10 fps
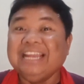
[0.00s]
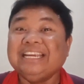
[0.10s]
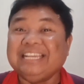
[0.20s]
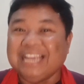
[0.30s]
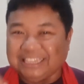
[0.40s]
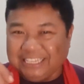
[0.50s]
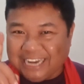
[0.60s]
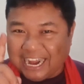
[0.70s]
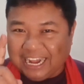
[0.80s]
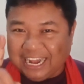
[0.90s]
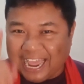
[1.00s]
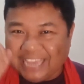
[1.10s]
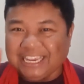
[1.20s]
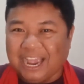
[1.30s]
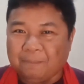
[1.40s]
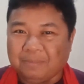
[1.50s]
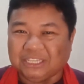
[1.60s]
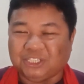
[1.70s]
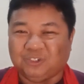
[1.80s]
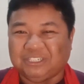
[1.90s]
dia tidak layak
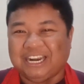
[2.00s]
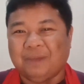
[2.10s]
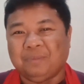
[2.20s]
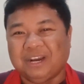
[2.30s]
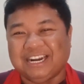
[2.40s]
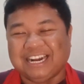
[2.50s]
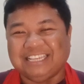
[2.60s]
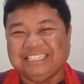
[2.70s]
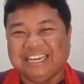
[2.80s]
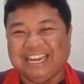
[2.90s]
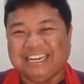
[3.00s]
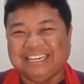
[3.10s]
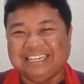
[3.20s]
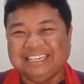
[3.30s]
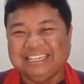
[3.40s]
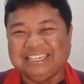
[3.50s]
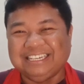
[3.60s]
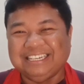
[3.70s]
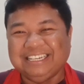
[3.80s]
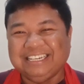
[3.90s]
masuk dalam kerajaan.
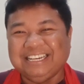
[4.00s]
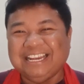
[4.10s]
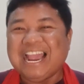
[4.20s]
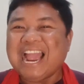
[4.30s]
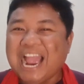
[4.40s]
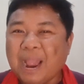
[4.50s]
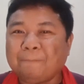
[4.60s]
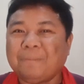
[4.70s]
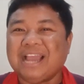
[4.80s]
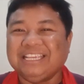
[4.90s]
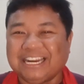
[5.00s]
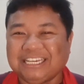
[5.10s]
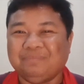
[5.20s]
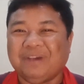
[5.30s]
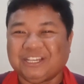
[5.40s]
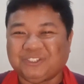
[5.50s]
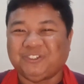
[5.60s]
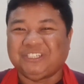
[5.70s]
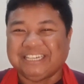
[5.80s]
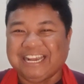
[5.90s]
Apa yang
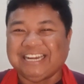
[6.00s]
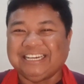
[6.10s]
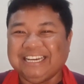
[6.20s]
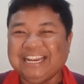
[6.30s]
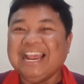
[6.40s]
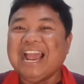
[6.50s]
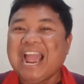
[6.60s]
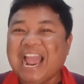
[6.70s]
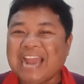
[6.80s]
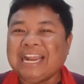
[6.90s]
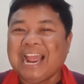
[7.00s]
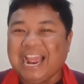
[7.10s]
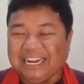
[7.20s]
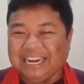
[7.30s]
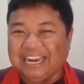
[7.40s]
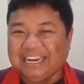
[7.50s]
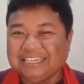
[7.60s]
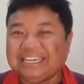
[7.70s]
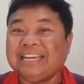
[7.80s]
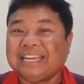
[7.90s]
dimaksud dengan
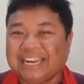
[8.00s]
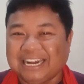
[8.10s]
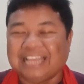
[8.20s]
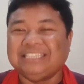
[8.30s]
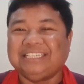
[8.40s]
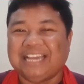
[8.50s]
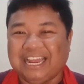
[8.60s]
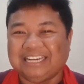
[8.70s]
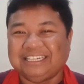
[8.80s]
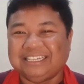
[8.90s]
anak-anak dan kerajaan?